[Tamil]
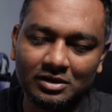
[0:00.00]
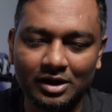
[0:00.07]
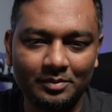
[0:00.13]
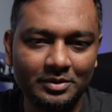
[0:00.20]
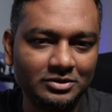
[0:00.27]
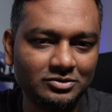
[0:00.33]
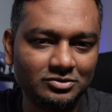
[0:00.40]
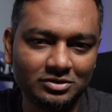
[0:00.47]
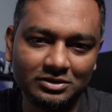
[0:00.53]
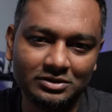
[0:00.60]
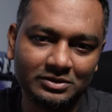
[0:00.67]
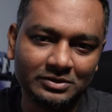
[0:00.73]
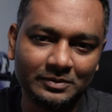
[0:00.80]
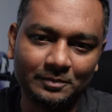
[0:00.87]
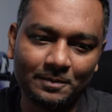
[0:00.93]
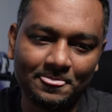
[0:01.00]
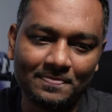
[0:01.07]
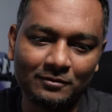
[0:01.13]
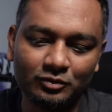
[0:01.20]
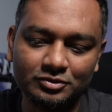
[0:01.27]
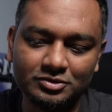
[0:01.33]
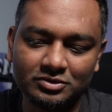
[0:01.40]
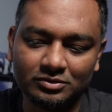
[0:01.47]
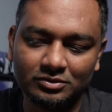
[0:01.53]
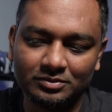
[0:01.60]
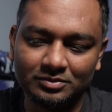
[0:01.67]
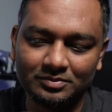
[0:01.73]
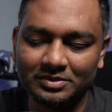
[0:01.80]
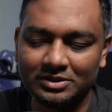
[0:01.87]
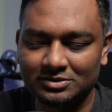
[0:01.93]
அப்படின்னு சொல்லிட்டு ஒரு விஷயம்
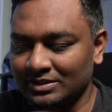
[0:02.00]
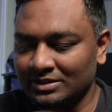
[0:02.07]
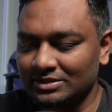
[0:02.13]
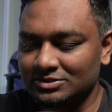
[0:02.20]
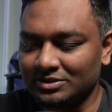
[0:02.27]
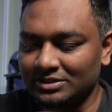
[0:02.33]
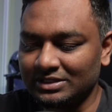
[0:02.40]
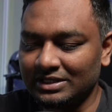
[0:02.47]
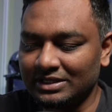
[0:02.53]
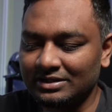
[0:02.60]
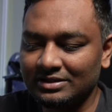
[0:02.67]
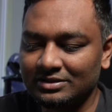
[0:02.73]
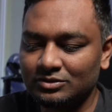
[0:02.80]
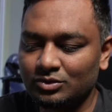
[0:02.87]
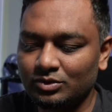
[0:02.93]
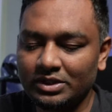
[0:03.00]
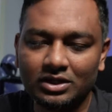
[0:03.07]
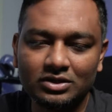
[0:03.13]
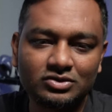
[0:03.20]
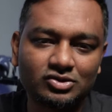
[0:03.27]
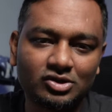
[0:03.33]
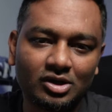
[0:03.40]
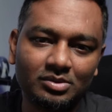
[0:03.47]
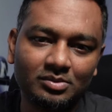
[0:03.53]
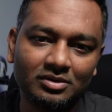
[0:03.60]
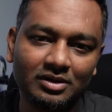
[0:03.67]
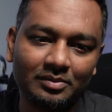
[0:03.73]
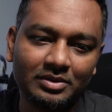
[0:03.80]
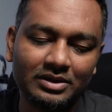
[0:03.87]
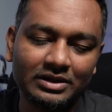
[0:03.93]
பேசலாம் ஸோ இது என்ன ட்ரூலி அன்ஸ்டாப்பபிள்
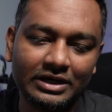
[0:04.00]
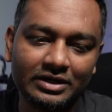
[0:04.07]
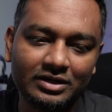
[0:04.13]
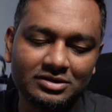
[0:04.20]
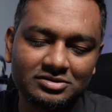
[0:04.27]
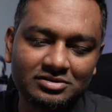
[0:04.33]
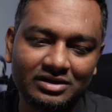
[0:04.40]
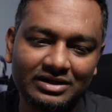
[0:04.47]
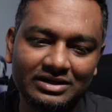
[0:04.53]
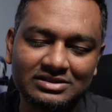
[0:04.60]
அப்படின்னு கேட்டீங்கன்னு வச்சுக்கோங்களேன் கைஸ்